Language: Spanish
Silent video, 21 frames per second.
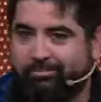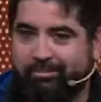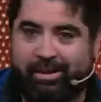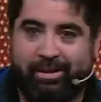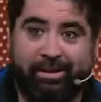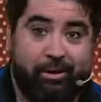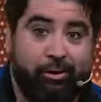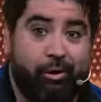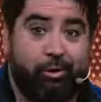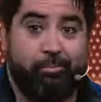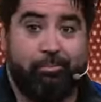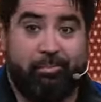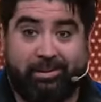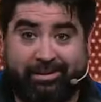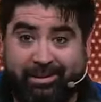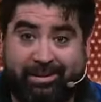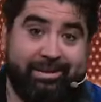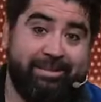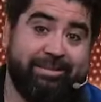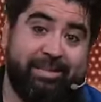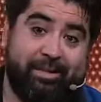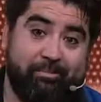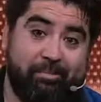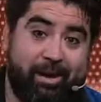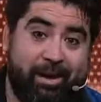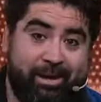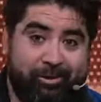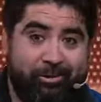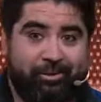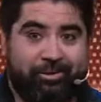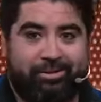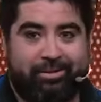me dedico a competir entre
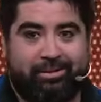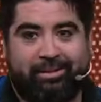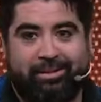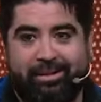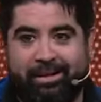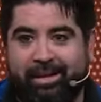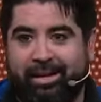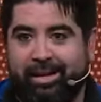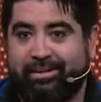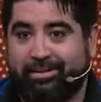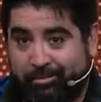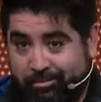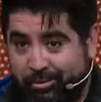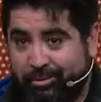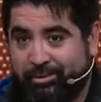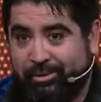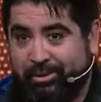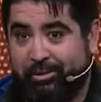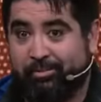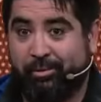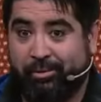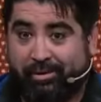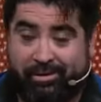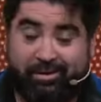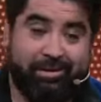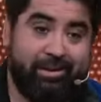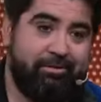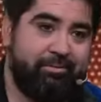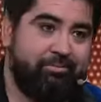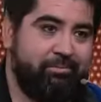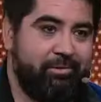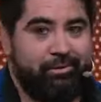magos hace mucho tiempo, de
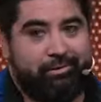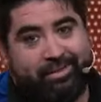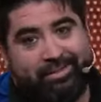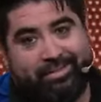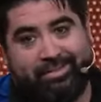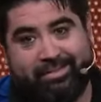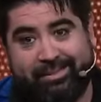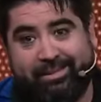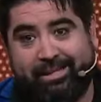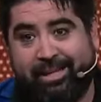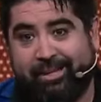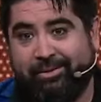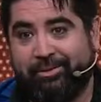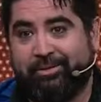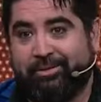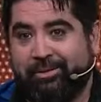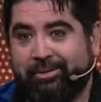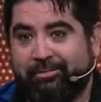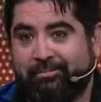verdad, llevo 17 años,